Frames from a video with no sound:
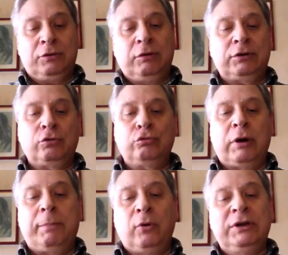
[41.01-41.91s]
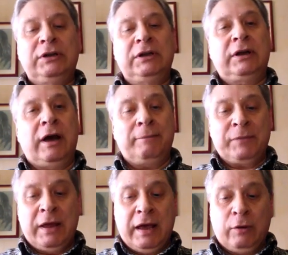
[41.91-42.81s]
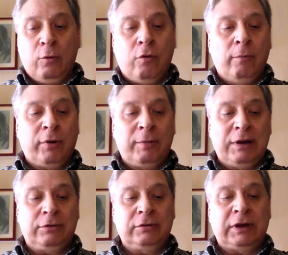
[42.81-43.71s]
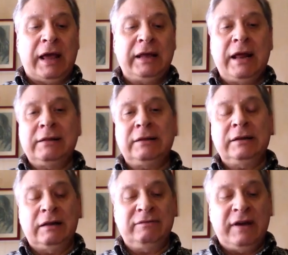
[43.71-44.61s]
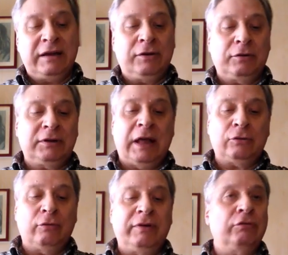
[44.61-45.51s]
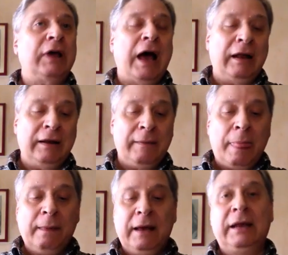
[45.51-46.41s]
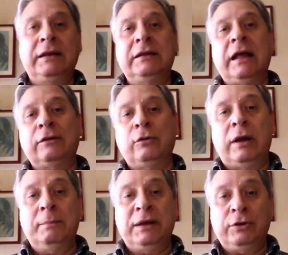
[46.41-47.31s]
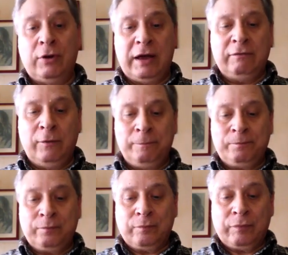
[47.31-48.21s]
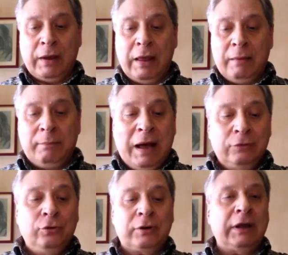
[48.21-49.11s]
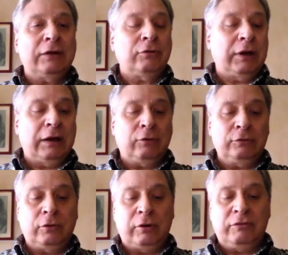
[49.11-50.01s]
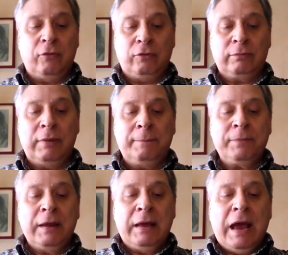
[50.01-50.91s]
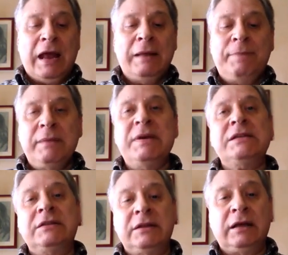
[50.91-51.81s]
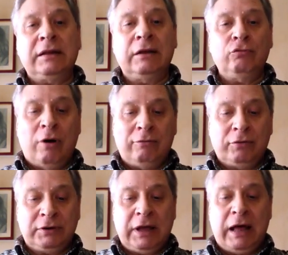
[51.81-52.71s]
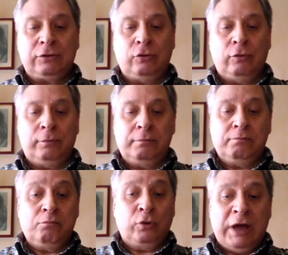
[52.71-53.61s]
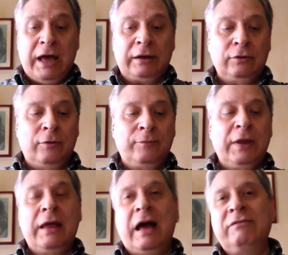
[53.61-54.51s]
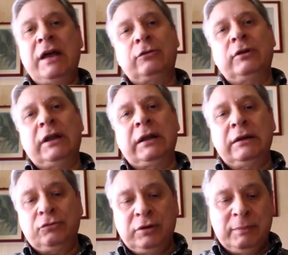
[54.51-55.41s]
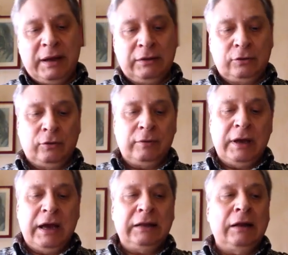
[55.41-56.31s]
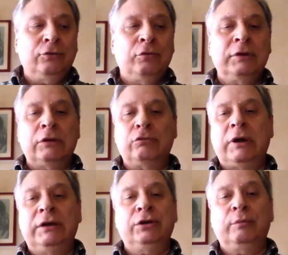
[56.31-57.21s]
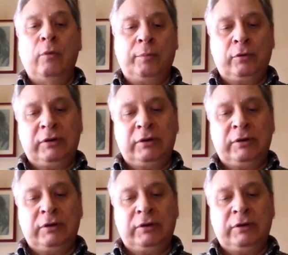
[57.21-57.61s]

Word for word: La sua struttura politica era un compromesso tra i resti del vecchio Stato feudale, ereditato dal Medioevo, ma aggiornato dalla Controriforma, e le primizie del nuovo Stato moderno avviato dal Rinascimento e dal giusnaturalismo